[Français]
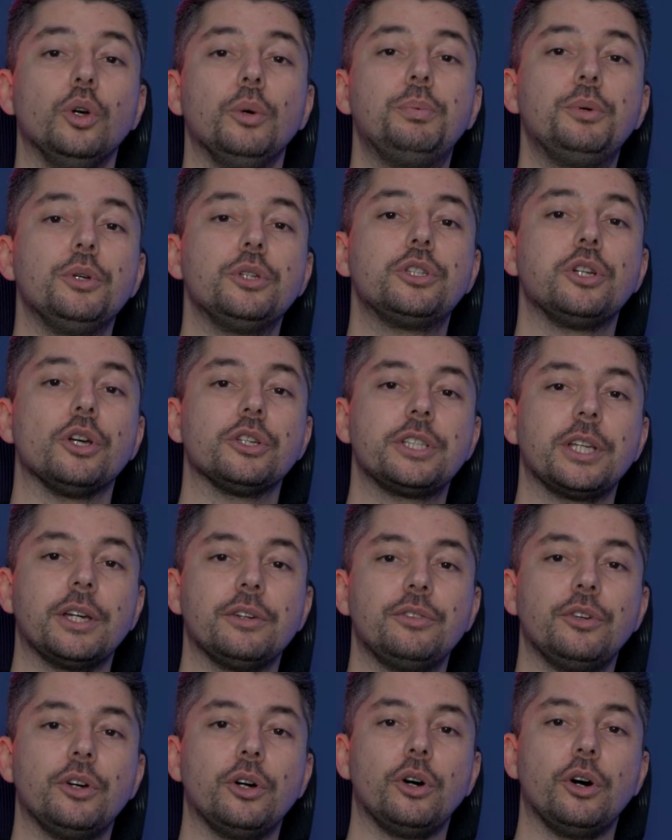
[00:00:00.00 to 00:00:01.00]
De plus, leur
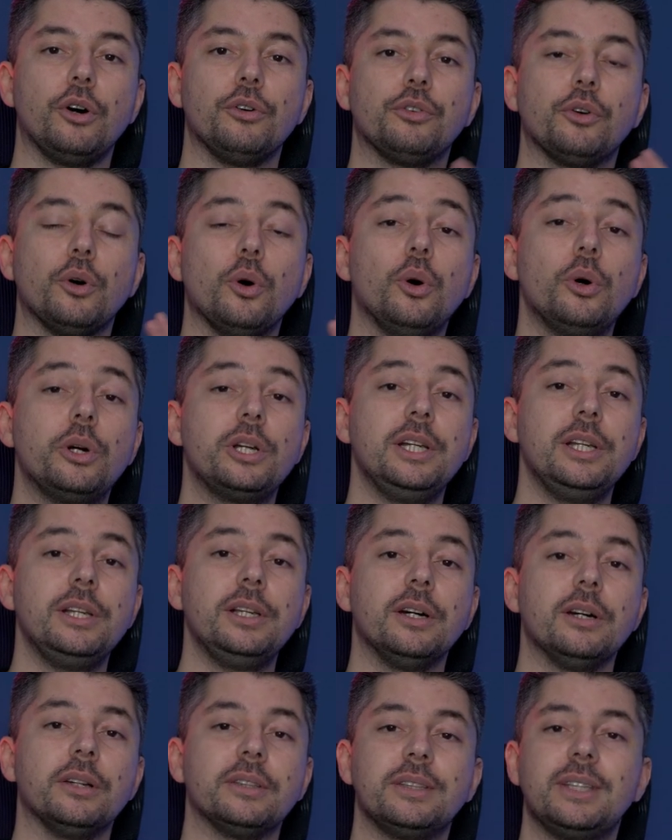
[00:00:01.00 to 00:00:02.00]
serveur offre aux
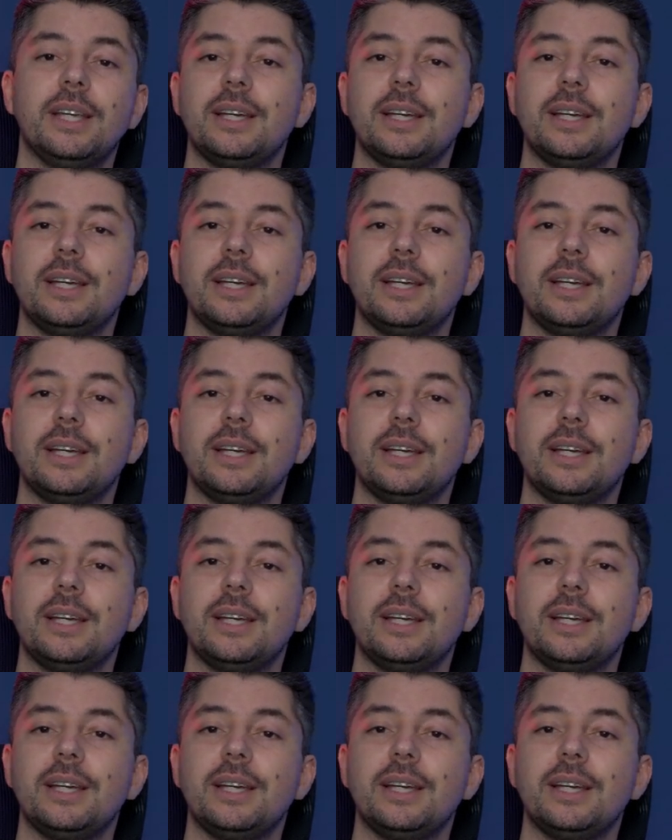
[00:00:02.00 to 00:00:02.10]
clients